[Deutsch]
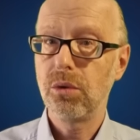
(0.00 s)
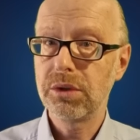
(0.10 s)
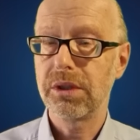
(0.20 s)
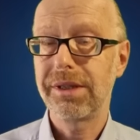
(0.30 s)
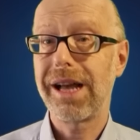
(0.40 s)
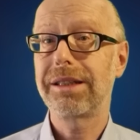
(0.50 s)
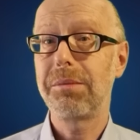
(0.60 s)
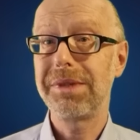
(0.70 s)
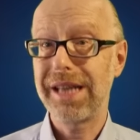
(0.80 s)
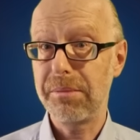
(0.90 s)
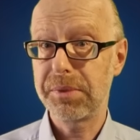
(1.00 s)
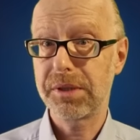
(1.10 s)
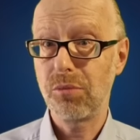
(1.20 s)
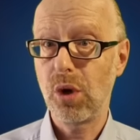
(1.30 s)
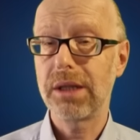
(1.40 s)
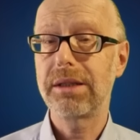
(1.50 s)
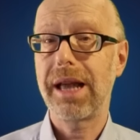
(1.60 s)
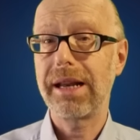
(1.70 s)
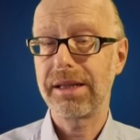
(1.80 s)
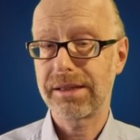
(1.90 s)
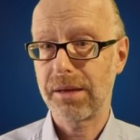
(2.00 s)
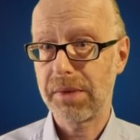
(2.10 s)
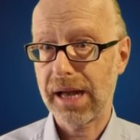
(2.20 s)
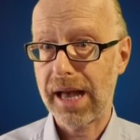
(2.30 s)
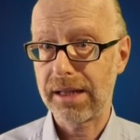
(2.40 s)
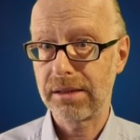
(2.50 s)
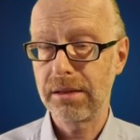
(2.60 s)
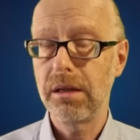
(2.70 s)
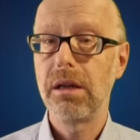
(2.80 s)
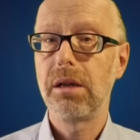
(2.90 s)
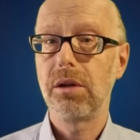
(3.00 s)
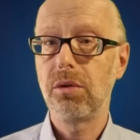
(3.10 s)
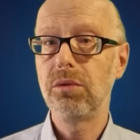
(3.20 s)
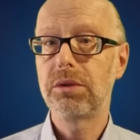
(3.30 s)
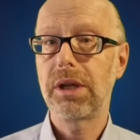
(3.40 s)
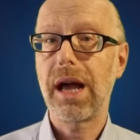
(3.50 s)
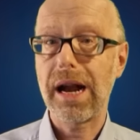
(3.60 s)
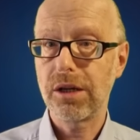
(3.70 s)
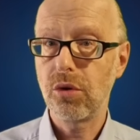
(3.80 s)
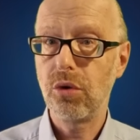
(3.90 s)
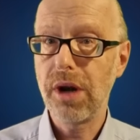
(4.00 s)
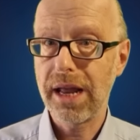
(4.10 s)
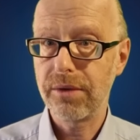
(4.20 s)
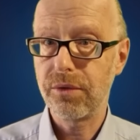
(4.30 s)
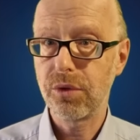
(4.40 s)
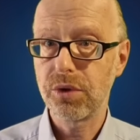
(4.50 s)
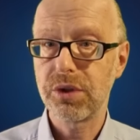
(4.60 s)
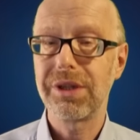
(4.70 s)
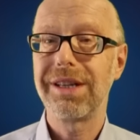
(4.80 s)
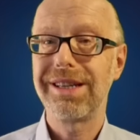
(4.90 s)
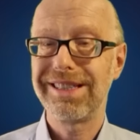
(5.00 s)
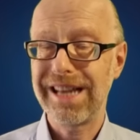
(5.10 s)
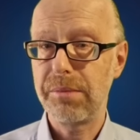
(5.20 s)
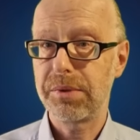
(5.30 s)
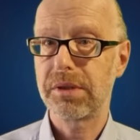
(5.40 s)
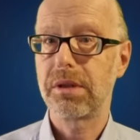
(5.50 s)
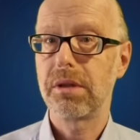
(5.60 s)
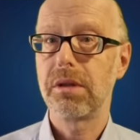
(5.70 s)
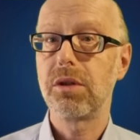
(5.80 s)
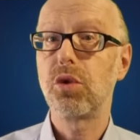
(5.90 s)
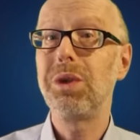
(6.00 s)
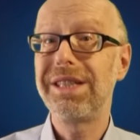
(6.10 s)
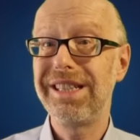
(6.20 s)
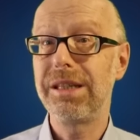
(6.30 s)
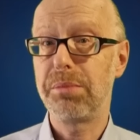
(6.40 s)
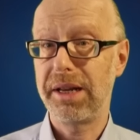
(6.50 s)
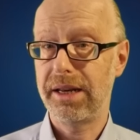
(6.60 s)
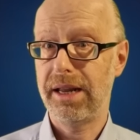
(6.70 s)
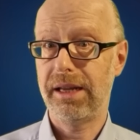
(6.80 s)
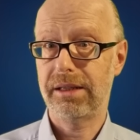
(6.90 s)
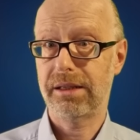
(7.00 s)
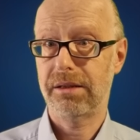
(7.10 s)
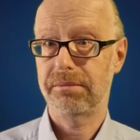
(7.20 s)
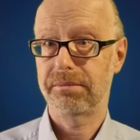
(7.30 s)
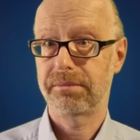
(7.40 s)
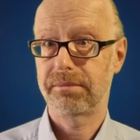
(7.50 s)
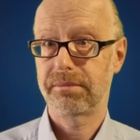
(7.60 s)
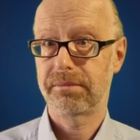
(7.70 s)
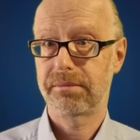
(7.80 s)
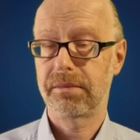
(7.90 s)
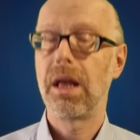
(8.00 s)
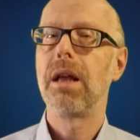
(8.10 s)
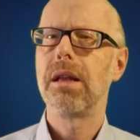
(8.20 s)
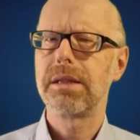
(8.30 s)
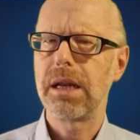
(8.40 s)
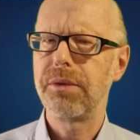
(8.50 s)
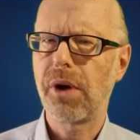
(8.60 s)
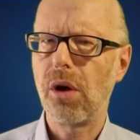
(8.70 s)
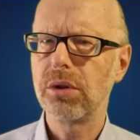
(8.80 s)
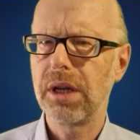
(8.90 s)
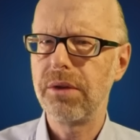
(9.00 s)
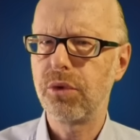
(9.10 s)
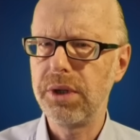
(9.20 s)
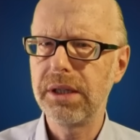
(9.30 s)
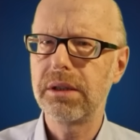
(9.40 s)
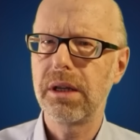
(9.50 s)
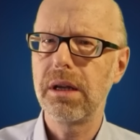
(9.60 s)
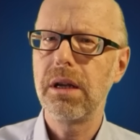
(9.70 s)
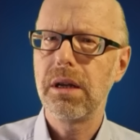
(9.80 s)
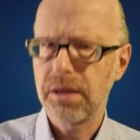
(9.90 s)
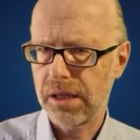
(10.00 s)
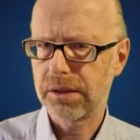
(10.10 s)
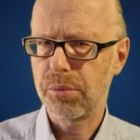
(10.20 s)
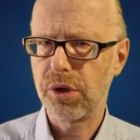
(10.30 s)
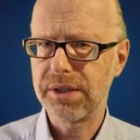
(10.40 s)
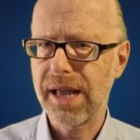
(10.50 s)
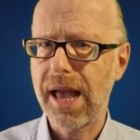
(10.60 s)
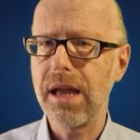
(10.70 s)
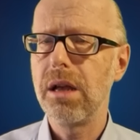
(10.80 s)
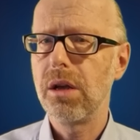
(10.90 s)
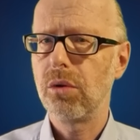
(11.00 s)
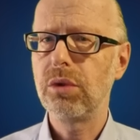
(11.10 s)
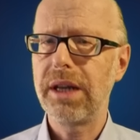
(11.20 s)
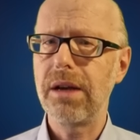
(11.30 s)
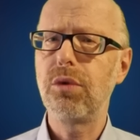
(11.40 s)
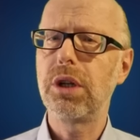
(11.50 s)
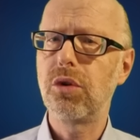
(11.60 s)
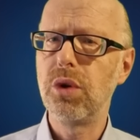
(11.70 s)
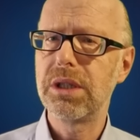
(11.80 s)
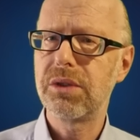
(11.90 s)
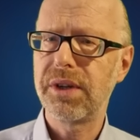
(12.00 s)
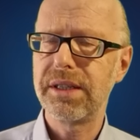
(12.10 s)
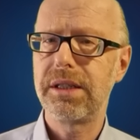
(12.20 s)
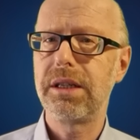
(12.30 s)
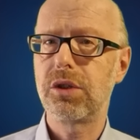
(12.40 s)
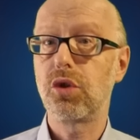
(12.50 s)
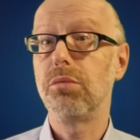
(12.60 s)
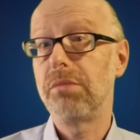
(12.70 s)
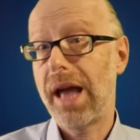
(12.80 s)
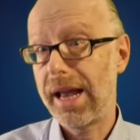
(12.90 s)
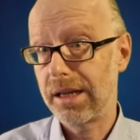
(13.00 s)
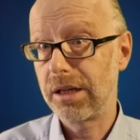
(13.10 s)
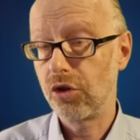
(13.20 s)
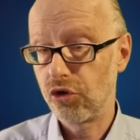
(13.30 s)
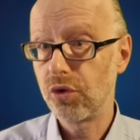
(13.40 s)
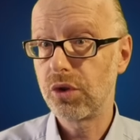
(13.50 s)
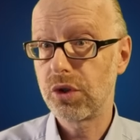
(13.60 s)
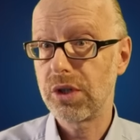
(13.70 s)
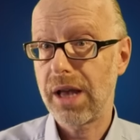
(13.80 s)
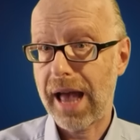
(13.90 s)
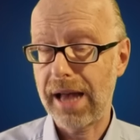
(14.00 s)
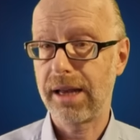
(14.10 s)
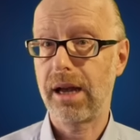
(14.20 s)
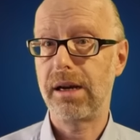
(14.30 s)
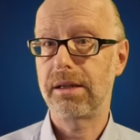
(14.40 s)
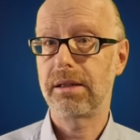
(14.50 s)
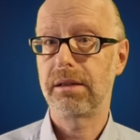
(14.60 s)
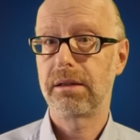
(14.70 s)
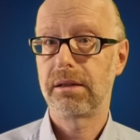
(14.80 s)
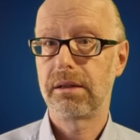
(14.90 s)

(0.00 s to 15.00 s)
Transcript: und nach dem Selbstmord eines Kameraden unter Alkoholeinfluss selbst Suizidpläne hegte. Seine Frau telefonierte nach der Polizei und er wurde kurzfristig zum eigenen Schutz angehalten,